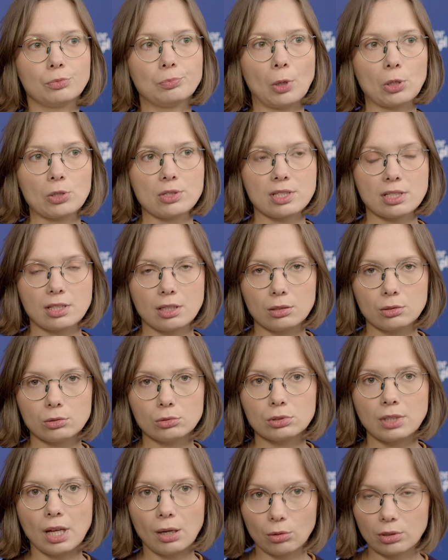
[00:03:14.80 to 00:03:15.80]
w Polsce
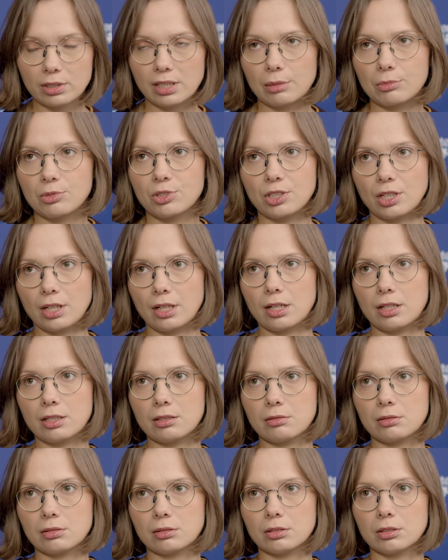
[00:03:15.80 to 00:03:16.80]
udało nam się e,